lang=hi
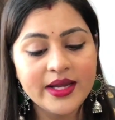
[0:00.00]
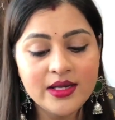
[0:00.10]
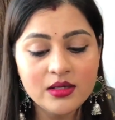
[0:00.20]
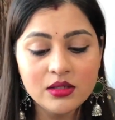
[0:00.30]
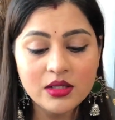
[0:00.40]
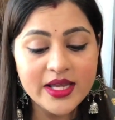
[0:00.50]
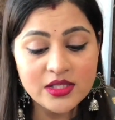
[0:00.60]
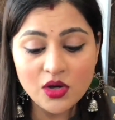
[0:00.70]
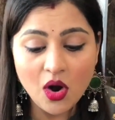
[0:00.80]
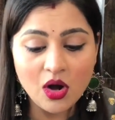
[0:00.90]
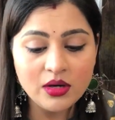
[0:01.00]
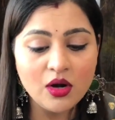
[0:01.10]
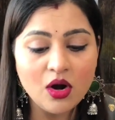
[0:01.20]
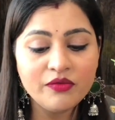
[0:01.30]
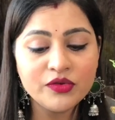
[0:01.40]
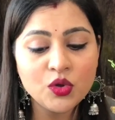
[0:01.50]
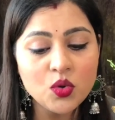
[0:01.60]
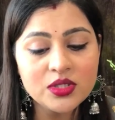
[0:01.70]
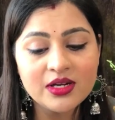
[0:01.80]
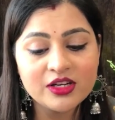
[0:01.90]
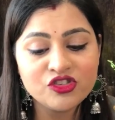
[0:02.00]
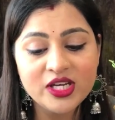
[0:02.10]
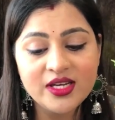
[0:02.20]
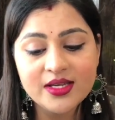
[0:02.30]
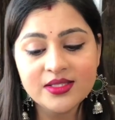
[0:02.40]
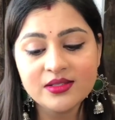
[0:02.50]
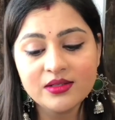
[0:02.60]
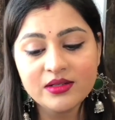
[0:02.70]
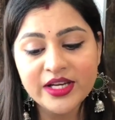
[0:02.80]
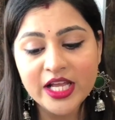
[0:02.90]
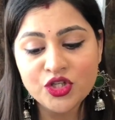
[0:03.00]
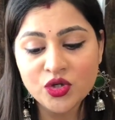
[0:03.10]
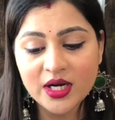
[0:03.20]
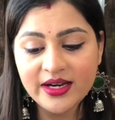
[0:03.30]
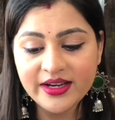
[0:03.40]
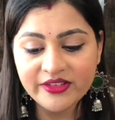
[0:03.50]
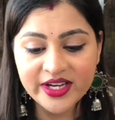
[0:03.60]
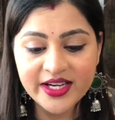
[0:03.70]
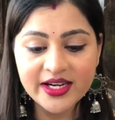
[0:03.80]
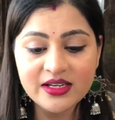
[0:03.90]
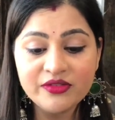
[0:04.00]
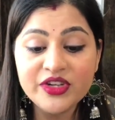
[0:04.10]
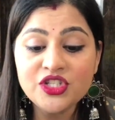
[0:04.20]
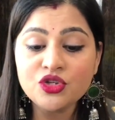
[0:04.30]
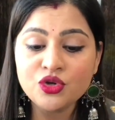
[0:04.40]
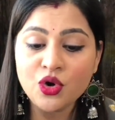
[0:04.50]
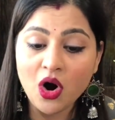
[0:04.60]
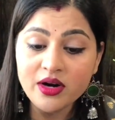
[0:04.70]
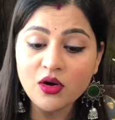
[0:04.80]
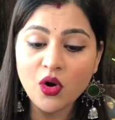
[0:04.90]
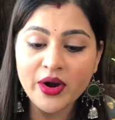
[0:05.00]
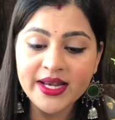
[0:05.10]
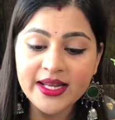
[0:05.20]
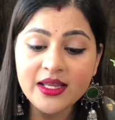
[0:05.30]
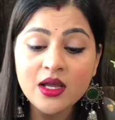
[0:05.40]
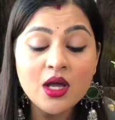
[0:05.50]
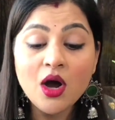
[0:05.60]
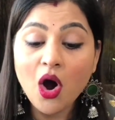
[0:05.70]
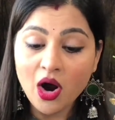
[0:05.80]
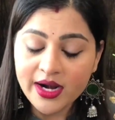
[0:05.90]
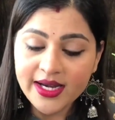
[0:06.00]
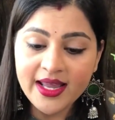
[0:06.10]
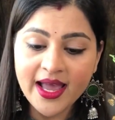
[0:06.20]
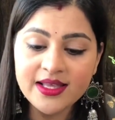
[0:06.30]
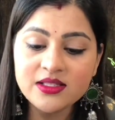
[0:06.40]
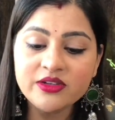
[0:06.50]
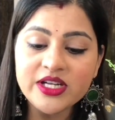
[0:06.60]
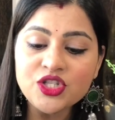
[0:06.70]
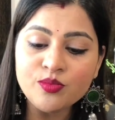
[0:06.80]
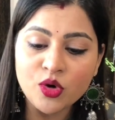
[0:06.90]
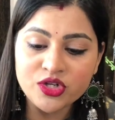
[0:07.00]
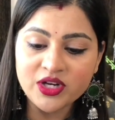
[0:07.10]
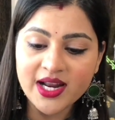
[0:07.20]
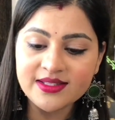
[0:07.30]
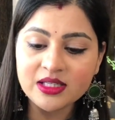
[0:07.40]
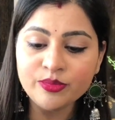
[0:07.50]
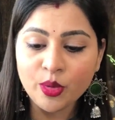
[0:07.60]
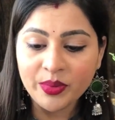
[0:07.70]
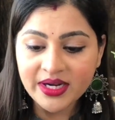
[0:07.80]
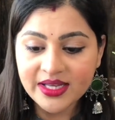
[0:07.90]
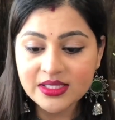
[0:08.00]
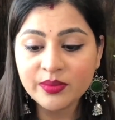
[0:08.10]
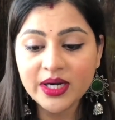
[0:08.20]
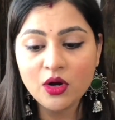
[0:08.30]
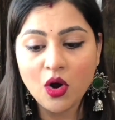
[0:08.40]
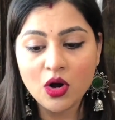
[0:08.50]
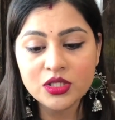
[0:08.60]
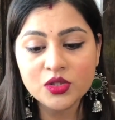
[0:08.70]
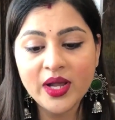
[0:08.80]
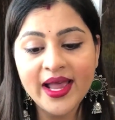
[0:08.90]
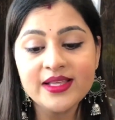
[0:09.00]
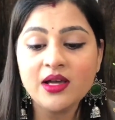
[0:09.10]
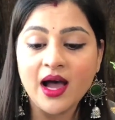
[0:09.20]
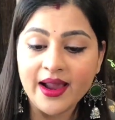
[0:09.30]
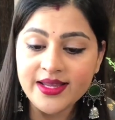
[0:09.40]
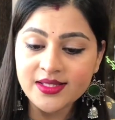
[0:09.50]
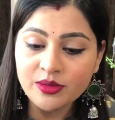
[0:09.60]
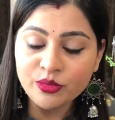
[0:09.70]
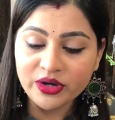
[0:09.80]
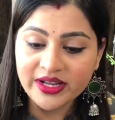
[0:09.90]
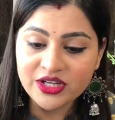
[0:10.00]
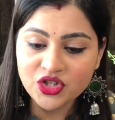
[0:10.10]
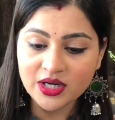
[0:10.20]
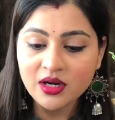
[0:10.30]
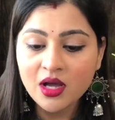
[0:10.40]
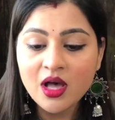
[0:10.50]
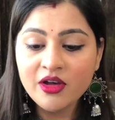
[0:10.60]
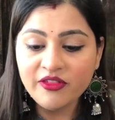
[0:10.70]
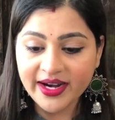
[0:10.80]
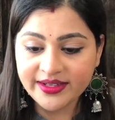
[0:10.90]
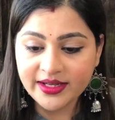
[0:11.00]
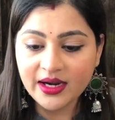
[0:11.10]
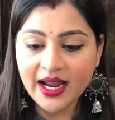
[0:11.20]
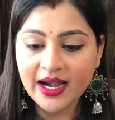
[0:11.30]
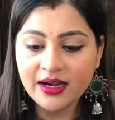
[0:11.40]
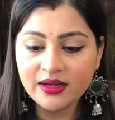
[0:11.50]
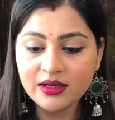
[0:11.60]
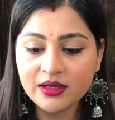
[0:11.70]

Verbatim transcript: इन इज़ ऑन ऑफ दोज लग्जीरियस नेचुरल इंग्रेडिएंट विच नॉट ऑयली ओनली हैज़ रिच मॉइस्चराइजिंग प्रॉपर्टीज बट ऑल्सो हैज़ हाई सन प्रोटेक्शन फैक्टर एंड